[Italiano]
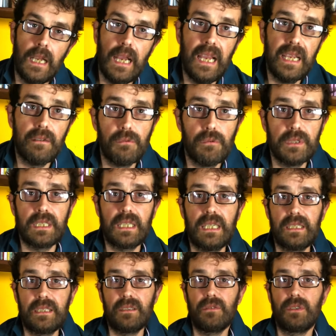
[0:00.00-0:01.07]
Anche queste
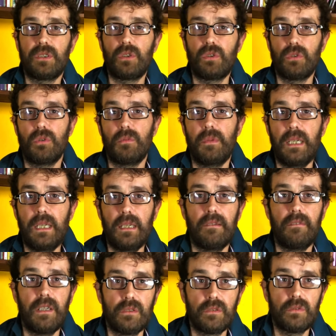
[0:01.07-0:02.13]
canzoni secondo me
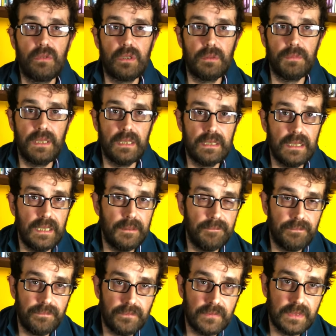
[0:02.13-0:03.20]
vanno
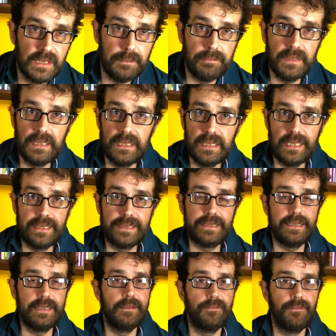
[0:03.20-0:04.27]
assolutamente
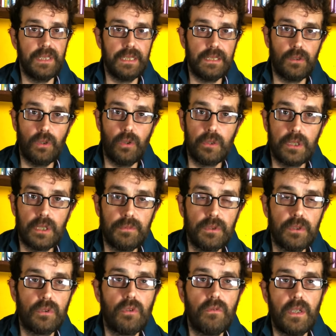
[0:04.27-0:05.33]
depennate e tolte,
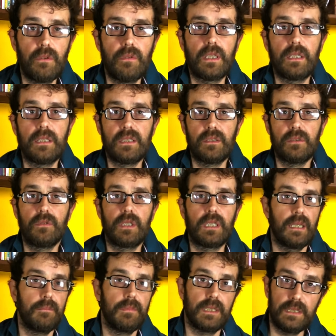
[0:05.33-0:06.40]
bisogna trovare una canzone
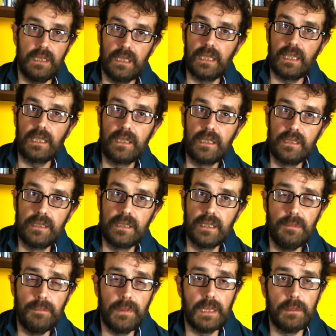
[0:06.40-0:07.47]
che abbia sì le caratteristiche
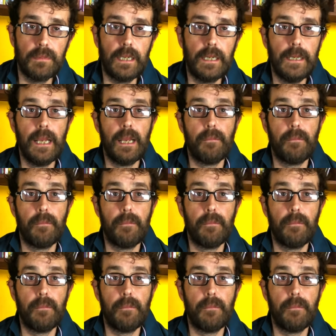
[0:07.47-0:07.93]
di prima